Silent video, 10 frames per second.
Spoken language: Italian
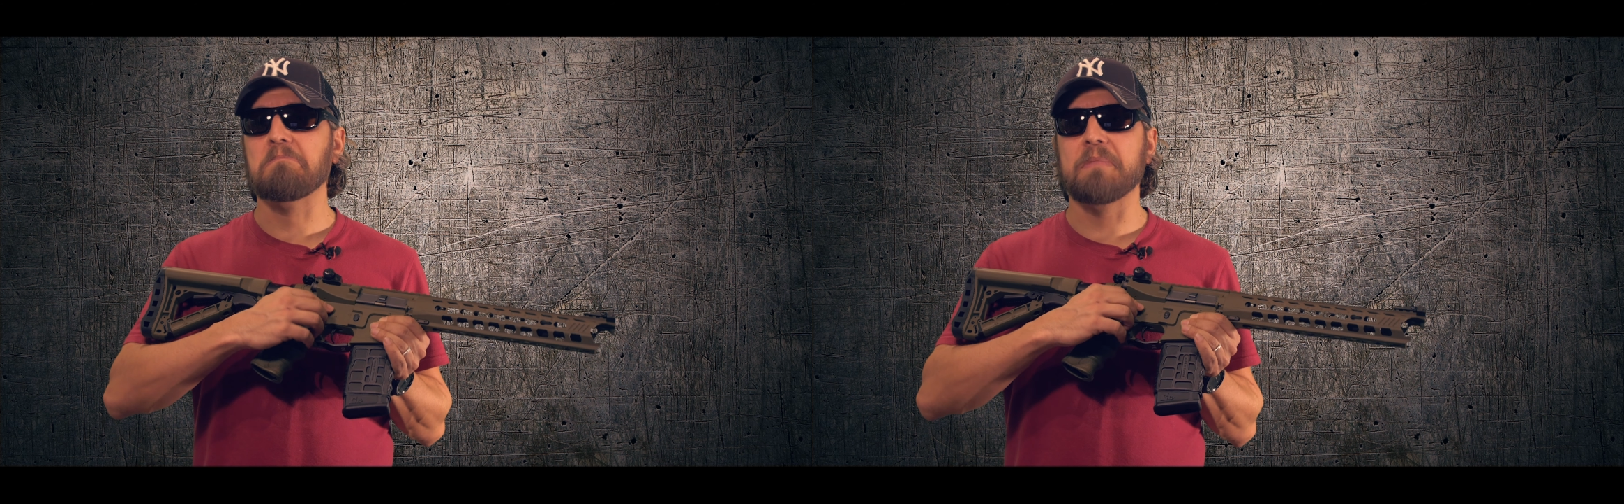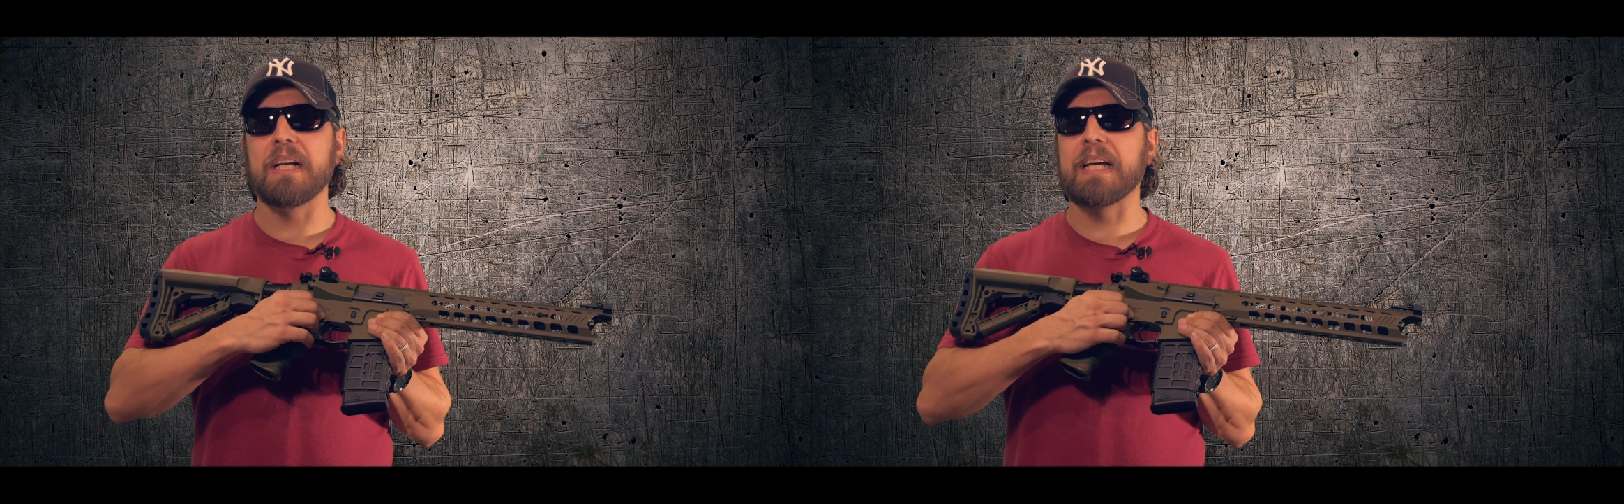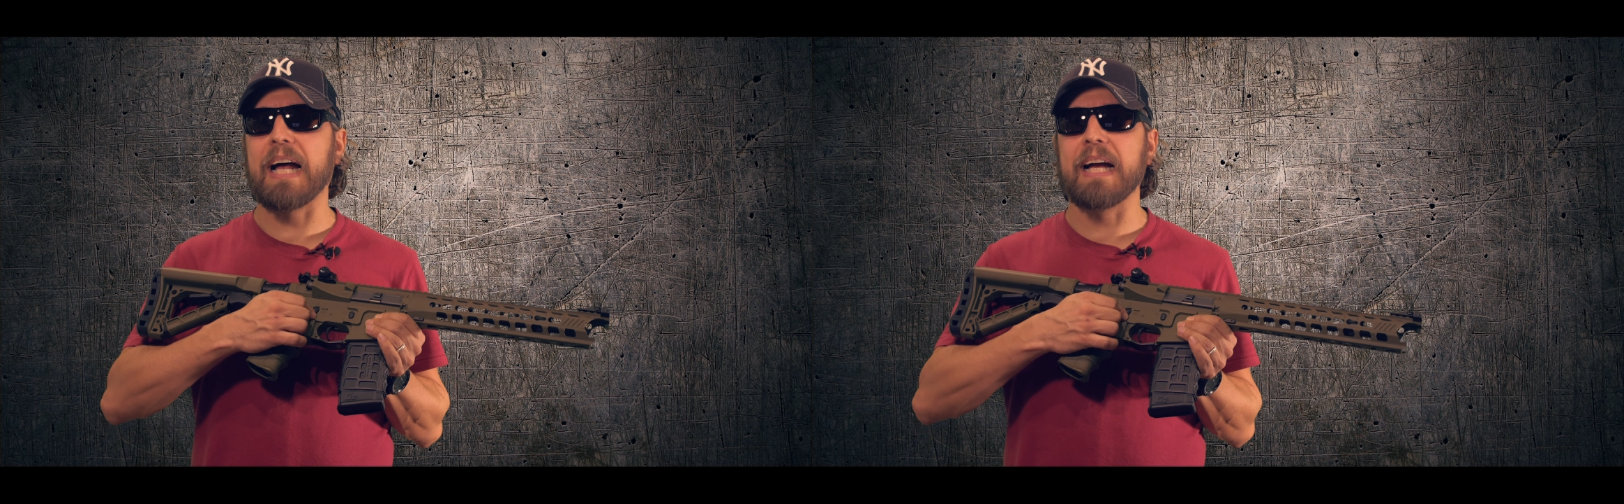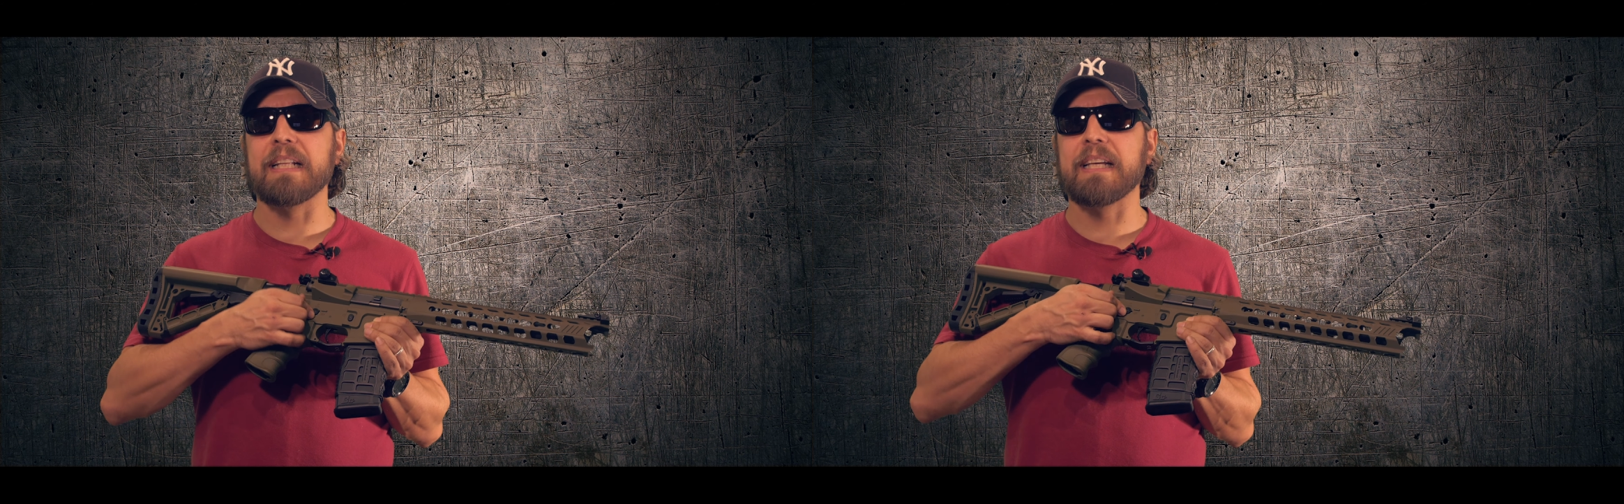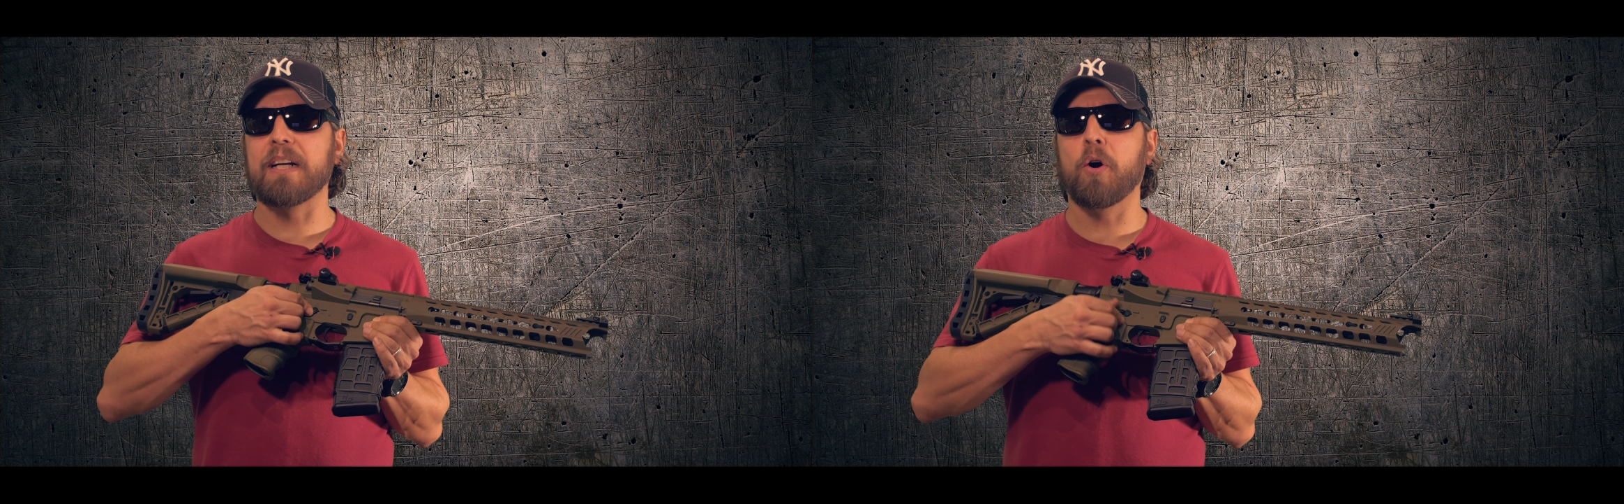del
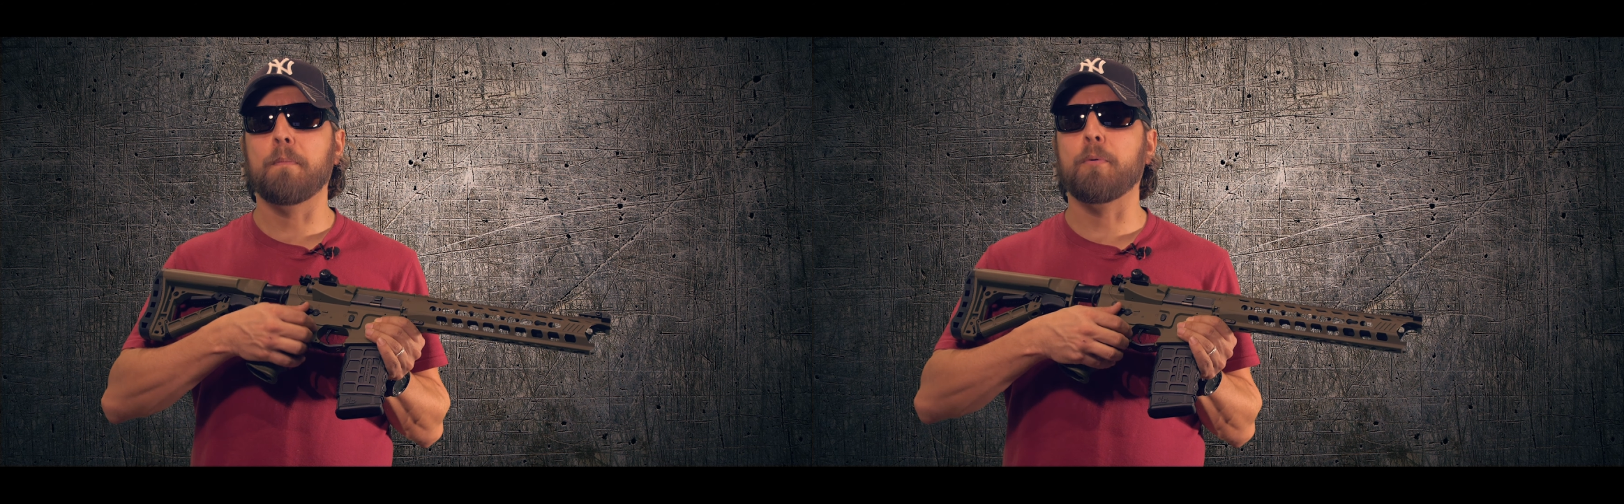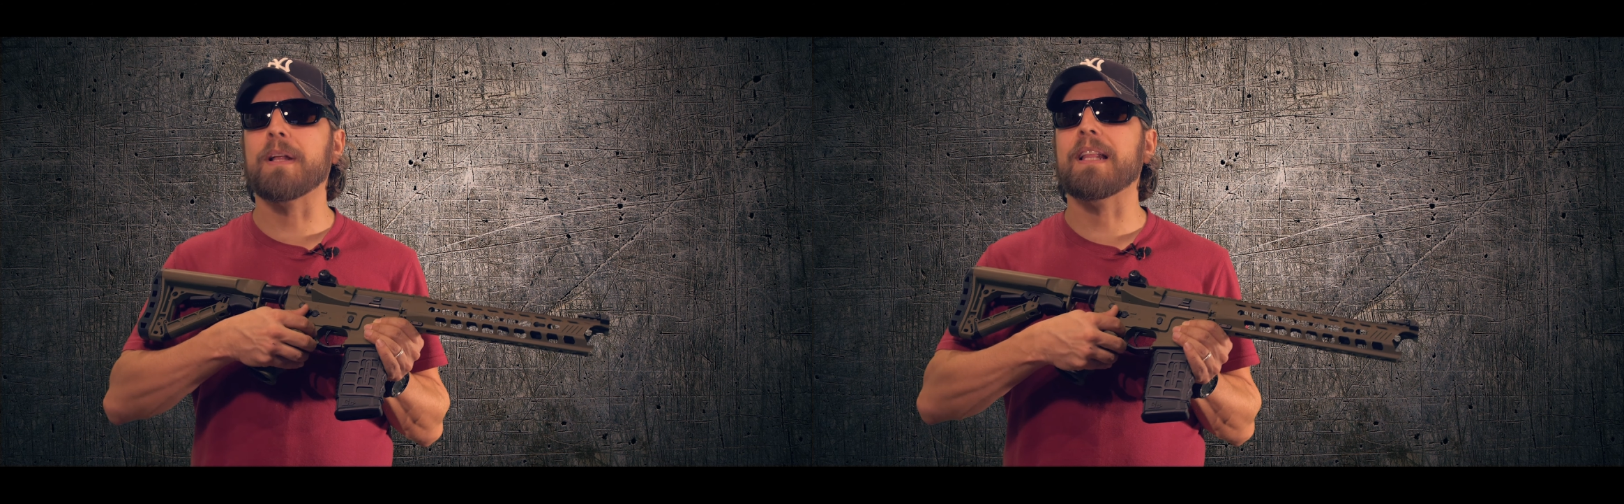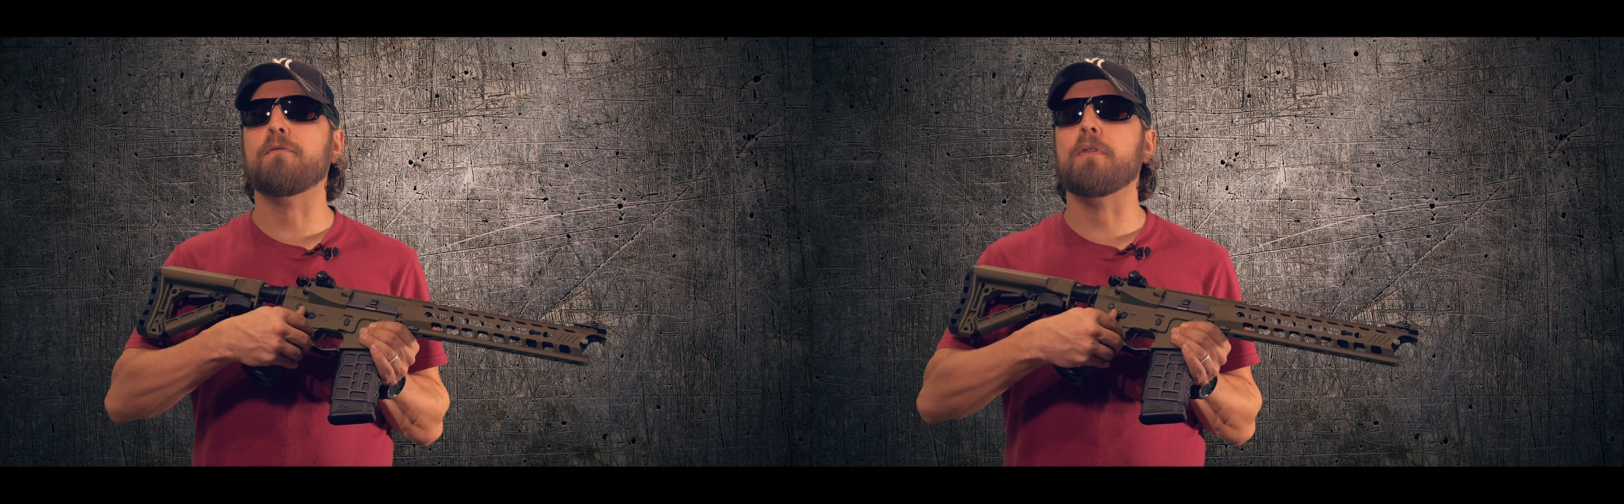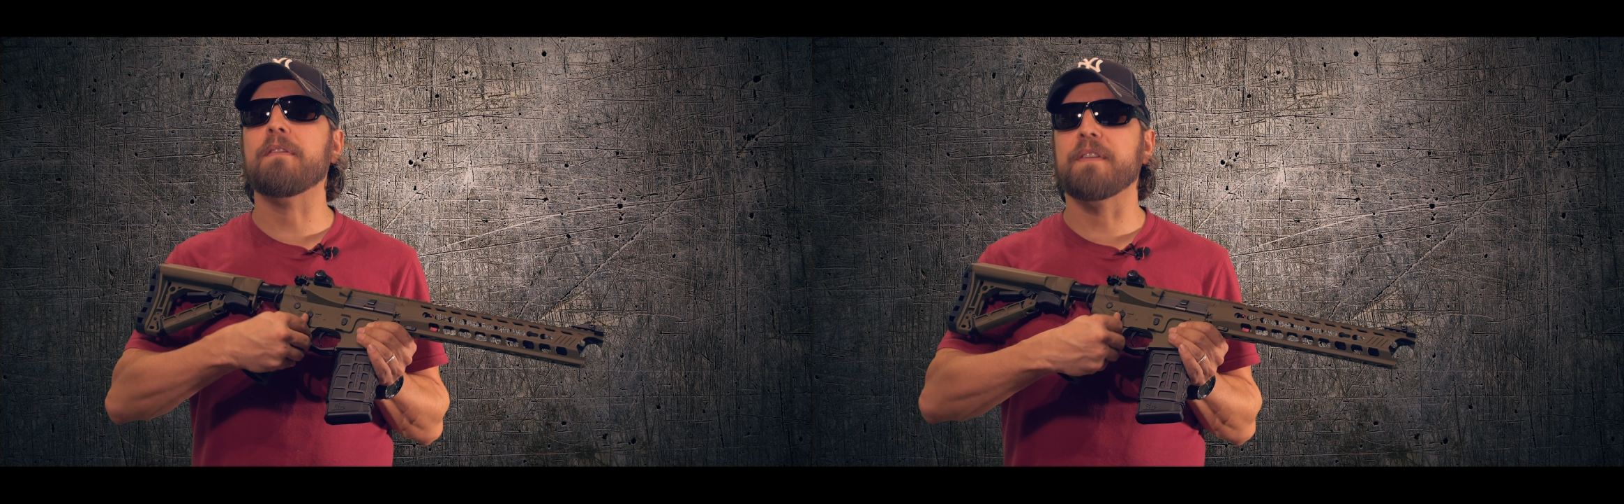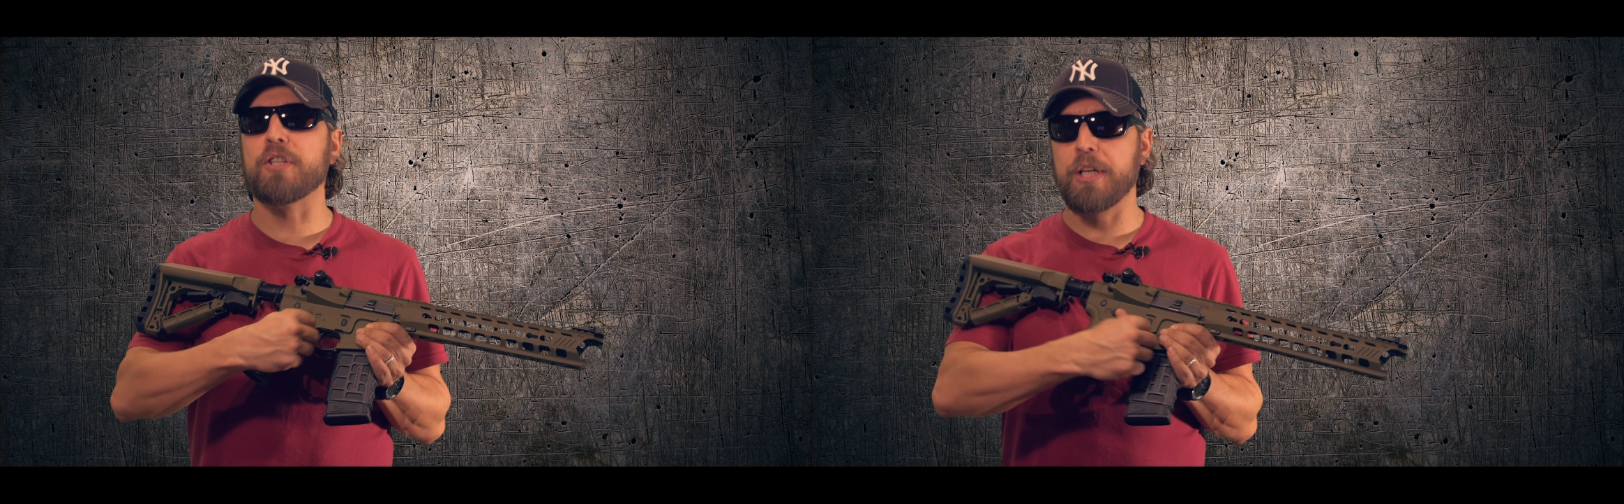Crytek oppure del
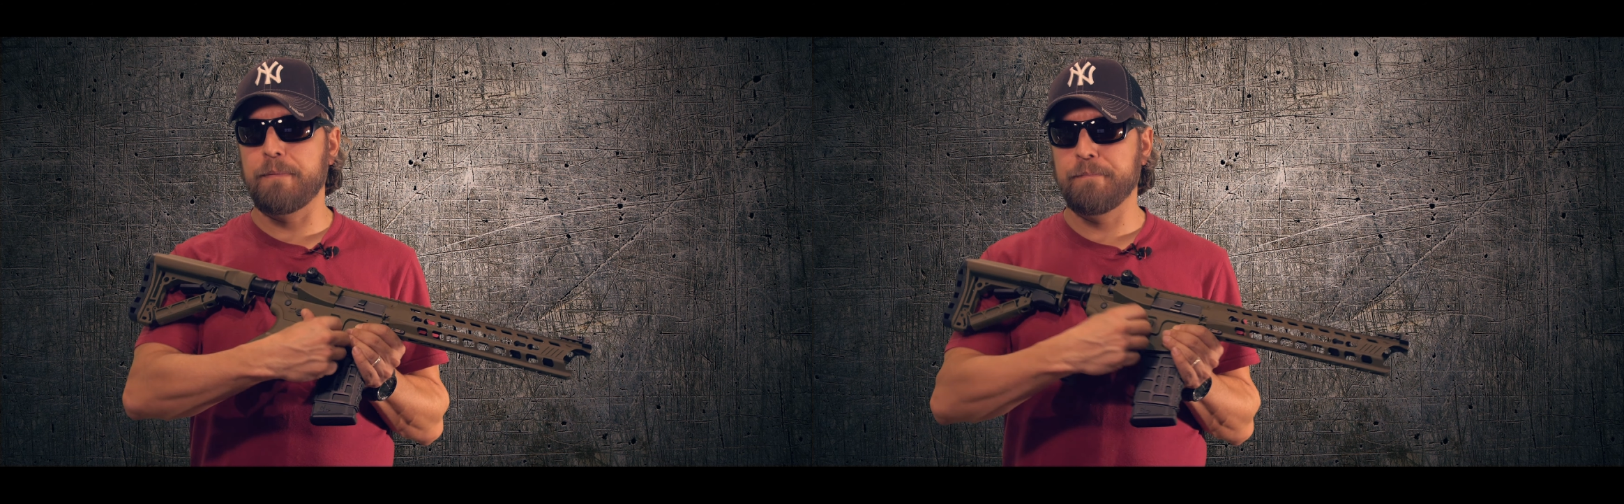VFC.